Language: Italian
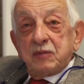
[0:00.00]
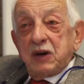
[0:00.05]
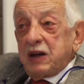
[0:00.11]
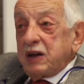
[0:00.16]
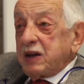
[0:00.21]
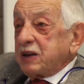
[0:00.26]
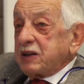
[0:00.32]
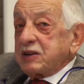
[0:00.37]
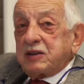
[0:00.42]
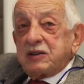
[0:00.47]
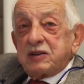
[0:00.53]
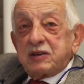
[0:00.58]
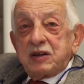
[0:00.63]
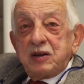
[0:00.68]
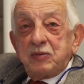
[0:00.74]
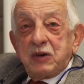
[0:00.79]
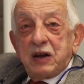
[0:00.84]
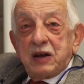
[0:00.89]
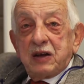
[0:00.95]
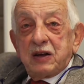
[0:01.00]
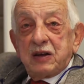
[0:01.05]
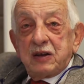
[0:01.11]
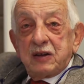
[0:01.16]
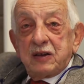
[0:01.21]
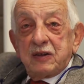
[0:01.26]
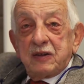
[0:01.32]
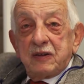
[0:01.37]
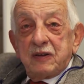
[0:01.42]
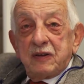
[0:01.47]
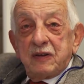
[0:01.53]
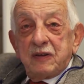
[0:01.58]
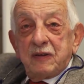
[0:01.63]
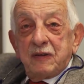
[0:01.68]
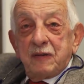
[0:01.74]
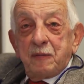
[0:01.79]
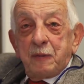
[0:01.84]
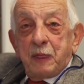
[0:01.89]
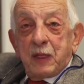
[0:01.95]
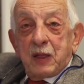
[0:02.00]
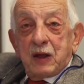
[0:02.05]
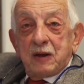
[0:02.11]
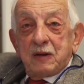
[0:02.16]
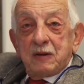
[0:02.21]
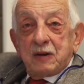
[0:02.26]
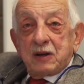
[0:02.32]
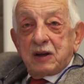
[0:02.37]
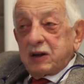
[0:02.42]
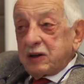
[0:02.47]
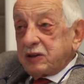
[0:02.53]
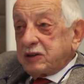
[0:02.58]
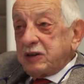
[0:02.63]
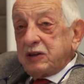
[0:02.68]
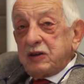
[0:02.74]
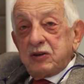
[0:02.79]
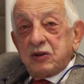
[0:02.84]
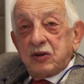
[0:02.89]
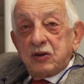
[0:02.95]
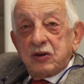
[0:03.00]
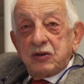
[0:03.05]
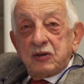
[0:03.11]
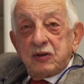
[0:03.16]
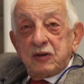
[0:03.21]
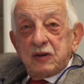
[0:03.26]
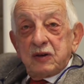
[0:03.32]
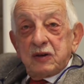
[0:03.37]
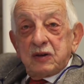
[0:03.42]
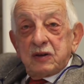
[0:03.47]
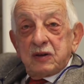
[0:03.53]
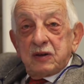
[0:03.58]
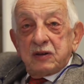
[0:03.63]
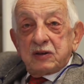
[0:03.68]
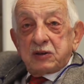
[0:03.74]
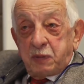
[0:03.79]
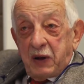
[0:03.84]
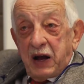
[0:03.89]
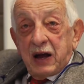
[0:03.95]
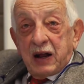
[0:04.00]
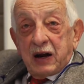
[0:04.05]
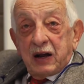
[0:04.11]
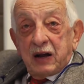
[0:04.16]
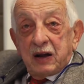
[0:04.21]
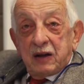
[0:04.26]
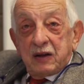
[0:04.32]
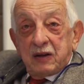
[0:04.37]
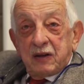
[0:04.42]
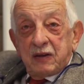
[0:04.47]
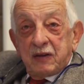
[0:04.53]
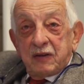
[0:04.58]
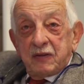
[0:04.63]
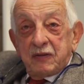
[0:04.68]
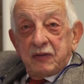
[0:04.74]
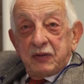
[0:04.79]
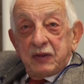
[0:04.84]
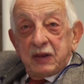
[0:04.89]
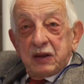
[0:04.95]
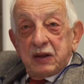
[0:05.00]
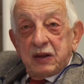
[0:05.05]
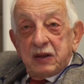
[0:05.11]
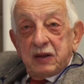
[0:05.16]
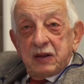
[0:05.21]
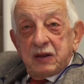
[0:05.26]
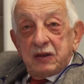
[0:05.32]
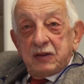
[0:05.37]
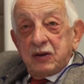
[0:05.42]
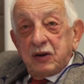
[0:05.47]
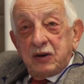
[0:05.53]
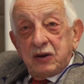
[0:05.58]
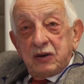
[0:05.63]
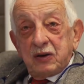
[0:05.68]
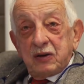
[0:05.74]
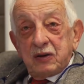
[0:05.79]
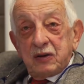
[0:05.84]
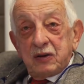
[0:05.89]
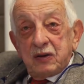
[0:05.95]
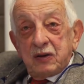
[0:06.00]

Ma e che sistema è? Cretino, spara, no?